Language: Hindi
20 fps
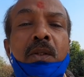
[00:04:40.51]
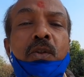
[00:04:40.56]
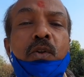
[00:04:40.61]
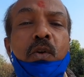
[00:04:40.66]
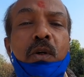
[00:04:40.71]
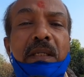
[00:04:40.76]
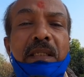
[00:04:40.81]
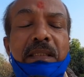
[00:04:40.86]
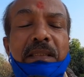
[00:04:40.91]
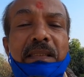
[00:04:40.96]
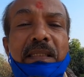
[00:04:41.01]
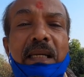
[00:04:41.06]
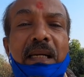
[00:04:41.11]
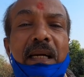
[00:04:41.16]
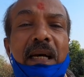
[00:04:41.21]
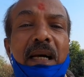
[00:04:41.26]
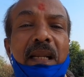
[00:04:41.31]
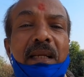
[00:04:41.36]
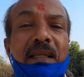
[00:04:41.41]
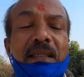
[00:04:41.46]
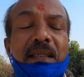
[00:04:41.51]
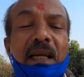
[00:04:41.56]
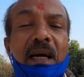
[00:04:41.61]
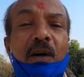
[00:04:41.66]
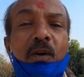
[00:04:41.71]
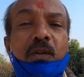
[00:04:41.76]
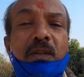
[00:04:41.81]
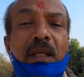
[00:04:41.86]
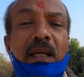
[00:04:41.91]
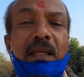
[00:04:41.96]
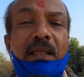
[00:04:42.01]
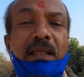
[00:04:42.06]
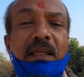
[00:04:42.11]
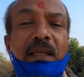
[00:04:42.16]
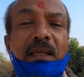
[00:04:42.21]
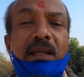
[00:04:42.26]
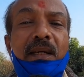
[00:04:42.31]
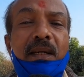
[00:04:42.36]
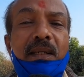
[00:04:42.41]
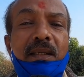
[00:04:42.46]
तो इसके कारण क्या होता है कि
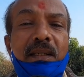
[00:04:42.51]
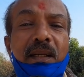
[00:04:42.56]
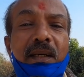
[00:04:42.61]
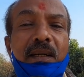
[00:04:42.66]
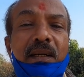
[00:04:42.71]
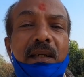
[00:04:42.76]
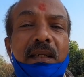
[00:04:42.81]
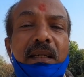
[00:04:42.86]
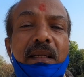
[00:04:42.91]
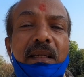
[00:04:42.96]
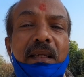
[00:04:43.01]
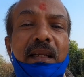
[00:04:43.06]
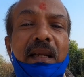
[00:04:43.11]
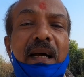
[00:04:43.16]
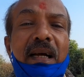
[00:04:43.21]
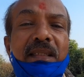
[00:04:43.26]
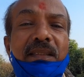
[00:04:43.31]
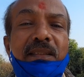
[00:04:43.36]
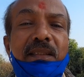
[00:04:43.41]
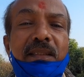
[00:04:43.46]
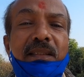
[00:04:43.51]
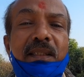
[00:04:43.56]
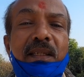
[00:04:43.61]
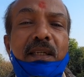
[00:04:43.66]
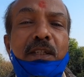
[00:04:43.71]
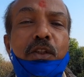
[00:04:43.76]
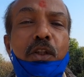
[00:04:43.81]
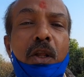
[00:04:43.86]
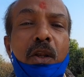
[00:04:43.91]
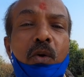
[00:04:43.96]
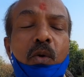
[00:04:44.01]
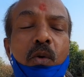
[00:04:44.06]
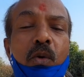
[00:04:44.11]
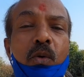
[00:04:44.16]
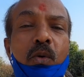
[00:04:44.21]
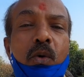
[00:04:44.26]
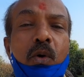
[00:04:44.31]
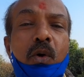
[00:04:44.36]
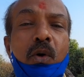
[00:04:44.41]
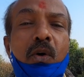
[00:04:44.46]
कहीं ना कहीं राजनीतिक दलों
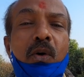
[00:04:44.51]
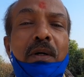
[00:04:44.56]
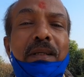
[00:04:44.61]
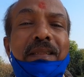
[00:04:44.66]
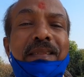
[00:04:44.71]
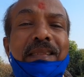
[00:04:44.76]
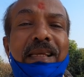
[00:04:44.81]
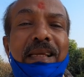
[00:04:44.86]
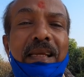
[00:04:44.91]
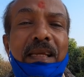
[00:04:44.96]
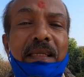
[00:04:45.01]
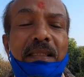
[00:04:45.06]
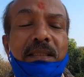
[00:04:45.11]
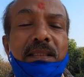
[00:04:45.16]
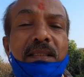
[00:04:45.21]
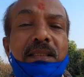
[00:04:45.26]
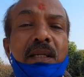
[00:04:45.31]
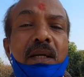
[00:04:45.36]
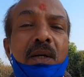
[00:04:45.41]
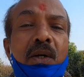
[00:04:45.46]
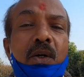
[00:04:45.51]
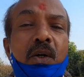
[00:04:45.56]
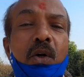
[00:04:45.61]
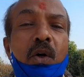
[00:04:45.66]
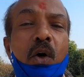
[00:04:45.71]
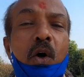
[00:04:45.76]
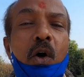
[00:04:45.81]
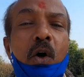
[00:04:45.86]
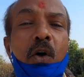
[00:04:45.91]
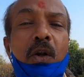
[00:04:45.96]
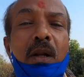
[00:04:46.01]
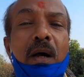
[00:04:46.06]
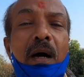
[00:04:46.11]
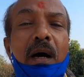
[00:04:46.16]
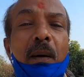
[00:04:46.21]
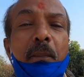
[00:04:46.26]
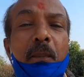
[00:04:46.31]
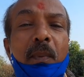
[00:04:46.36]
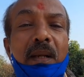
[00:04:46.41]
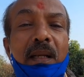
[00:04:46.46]
को देश और
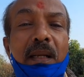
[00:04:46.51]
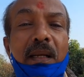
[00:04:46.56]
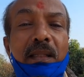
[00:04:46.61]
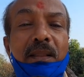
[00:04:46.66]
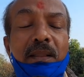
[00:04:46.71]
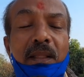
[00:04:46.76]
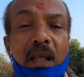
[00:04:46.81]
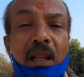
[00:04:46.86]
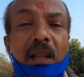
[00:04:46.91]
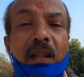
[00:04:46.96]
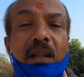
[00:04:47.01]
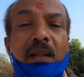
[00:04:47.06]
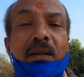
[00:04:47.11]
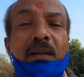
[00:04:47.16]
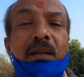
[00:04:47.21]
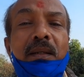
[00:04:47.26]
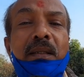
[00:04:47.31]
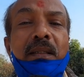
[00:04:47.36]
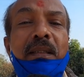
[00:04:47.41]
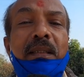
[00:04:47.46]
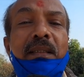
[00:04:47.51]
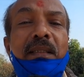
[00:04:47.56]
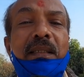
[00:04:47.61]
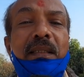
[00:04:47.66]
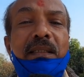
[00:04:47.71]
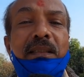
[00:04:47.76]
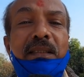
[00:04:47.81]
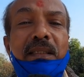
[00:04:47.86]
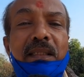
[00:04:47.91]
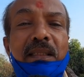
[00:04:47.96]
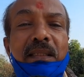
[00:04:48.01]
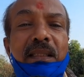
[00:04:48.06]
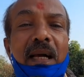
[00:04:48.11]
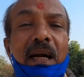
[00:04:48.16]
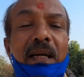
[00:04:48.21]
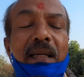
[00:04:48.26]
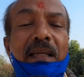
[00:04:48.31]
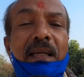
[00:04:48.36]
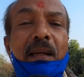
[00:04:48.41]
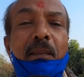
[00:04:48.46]
अपने दल की
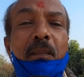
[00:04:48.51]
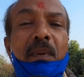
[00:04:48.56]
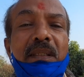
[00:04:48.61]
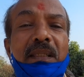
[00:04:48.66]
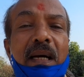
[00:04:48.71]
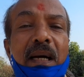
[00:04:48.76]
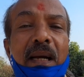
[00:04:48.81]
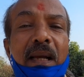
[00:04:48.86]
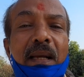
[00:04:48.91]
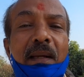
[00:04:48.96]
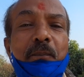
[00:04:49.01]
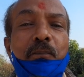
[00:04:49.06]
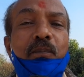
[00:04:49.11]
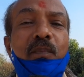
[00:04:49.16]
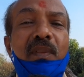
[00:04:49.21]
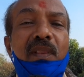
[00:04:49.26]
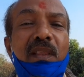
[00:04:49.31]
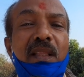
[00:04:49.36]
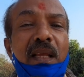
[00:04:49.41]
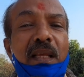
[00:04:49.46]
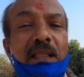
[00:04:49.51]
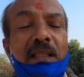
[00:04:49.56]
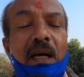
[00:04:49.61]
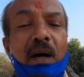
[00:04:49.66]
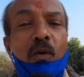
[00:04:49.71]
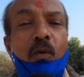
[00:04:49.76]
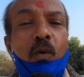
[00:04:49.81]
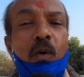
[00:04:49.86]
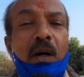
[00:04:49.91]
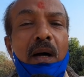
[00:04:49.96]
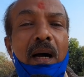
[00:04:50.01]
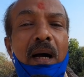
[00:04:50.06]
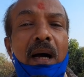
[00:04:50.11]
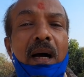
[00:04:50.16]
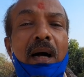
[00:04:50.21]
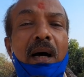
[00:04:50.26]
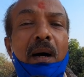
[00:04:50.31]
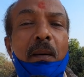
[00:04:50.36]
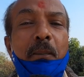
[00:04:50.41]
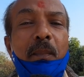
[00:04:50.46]
चिंता के बजाय नेताओं का
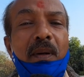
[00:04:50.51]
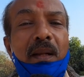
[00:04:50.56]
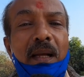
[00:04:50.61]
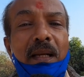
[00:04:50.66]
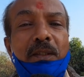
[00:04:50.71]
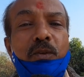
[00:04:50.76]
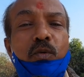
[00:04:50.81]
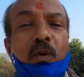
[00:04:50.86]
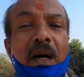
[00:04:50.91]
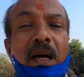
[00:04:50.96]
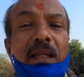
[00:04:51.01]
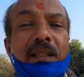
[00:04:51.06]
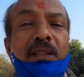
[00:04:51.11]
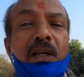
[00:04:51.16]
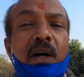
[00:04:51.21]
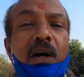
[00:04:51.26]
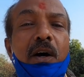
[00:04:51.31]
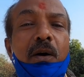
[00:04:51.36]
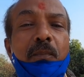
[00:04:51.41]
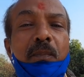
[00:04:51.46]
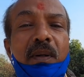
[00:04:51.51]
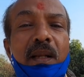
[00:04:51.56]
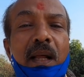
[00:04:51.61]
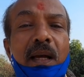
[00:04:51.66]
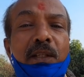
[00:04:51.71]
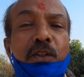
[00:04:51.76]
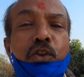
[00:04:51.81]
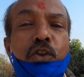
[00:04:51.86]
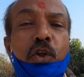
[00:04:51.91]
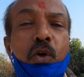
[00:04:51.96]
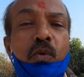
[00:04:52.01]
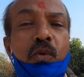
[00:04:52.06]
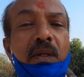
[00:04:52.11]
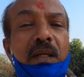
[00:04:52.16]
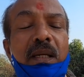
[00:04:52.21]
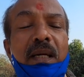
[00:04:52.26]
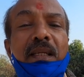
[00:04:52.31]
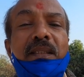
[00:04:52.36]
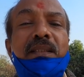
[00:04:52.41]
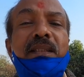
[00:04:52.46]
अपना स्वार्थ अपना
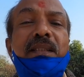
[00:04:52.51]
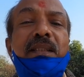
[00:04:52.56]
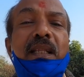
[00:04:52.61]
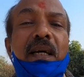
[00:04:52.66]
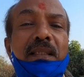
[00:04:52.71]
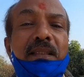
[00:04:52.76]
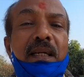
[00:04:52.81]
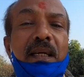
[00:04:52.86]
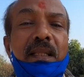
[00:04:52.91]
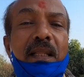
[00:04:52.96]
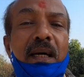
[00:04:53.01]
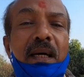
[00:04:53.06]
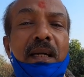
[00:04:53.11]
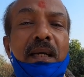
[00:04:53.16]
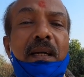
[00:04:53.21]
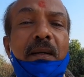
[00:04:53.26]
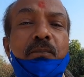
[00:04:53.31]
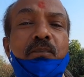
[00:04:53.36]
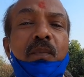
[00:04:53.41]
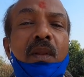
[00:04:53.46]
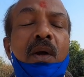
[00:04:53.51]
चौकी का चिंता ज़्यादा है